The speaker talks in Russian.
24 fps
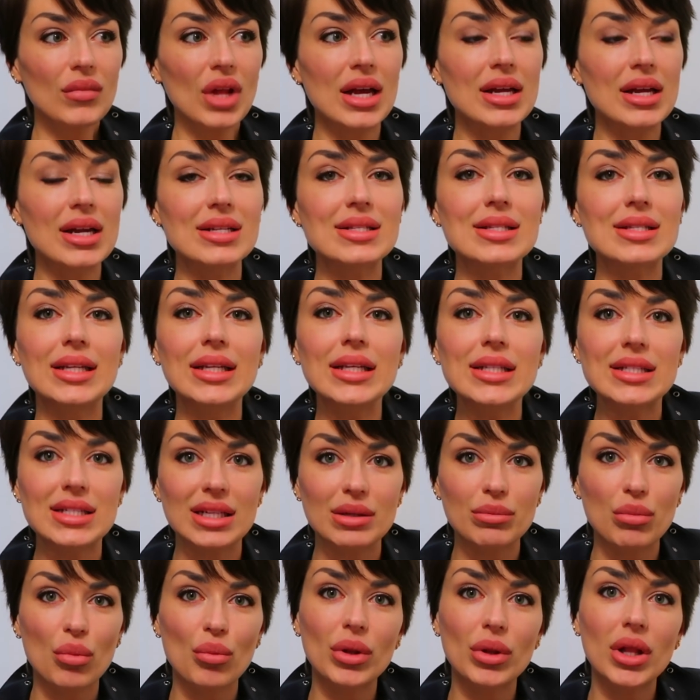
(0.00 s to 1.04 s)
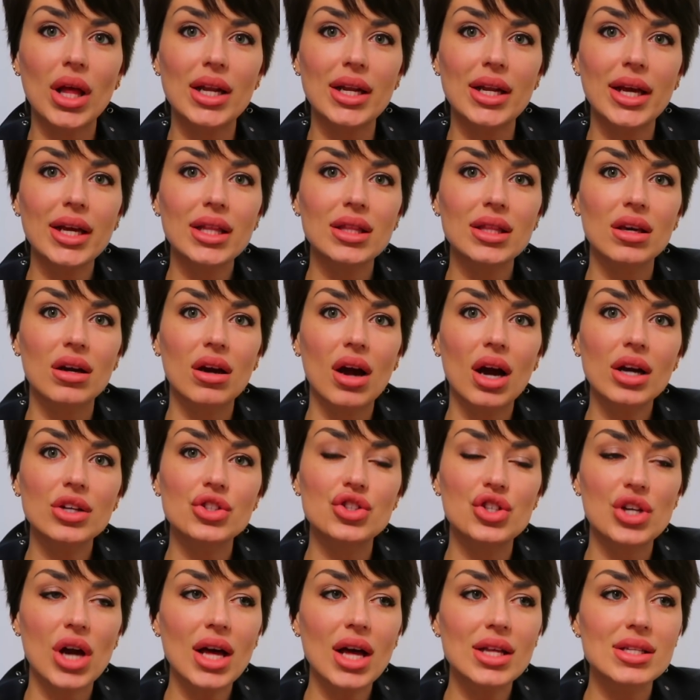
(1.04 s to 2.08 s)
растлителями малолетних, как
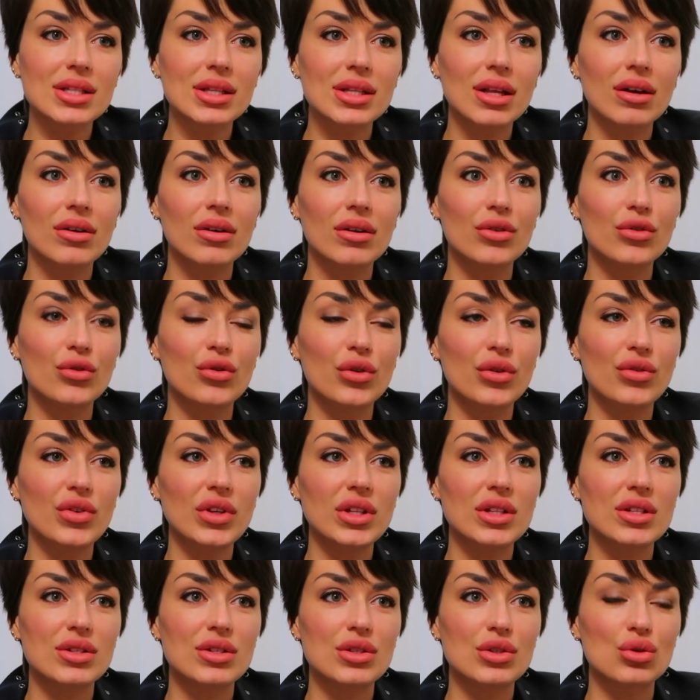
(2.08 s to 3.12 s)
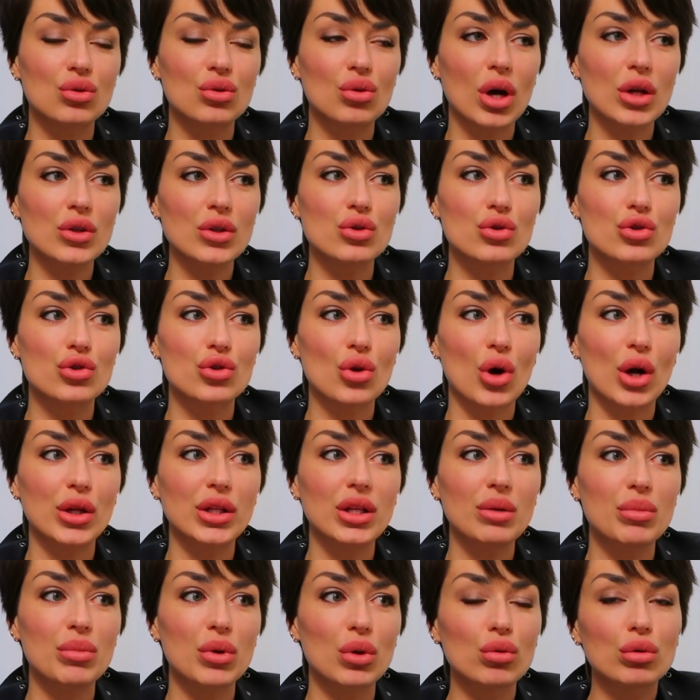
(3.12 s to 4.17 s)
часто вы видите ситуацию, что
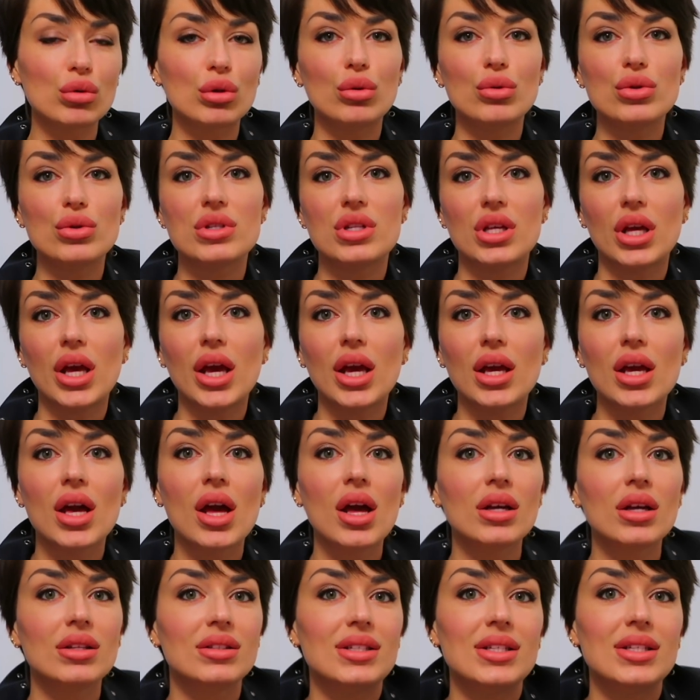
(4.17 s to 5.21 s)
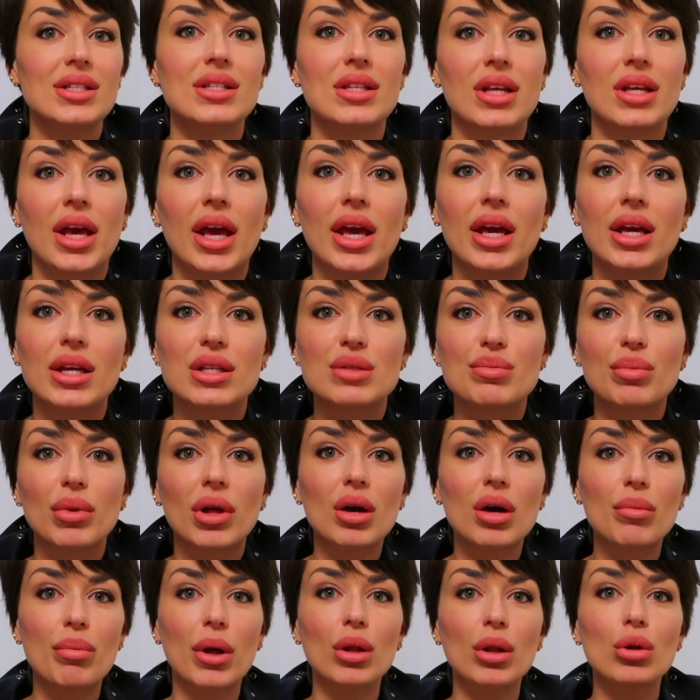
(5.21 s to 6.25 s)
они берут людей, детей из
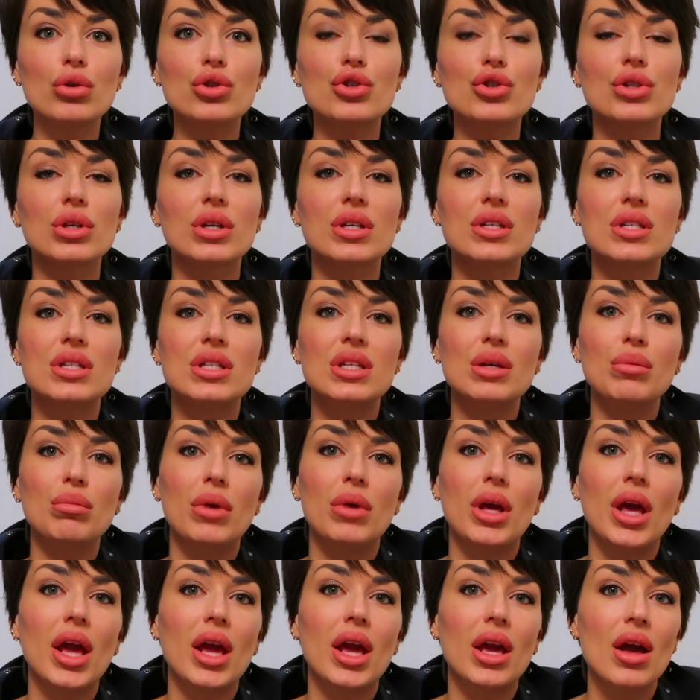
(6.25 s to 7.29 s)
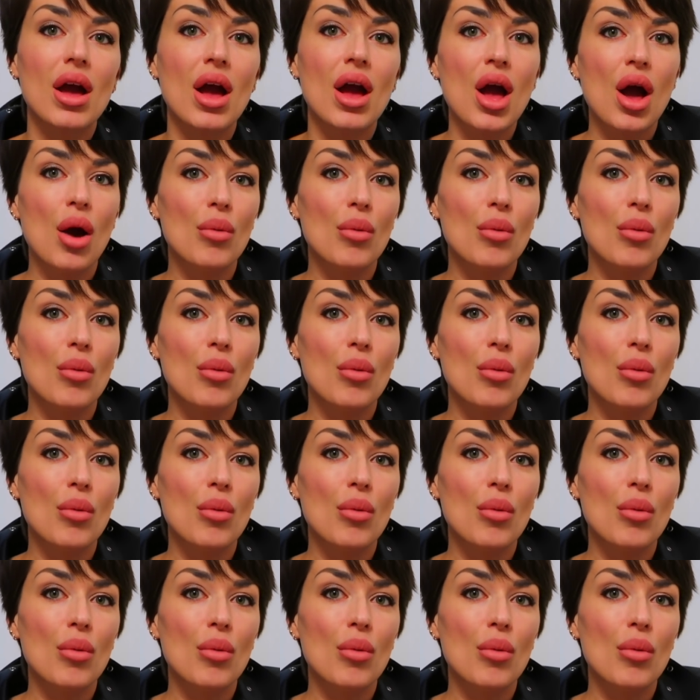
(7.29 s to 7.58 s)
благополучных семей,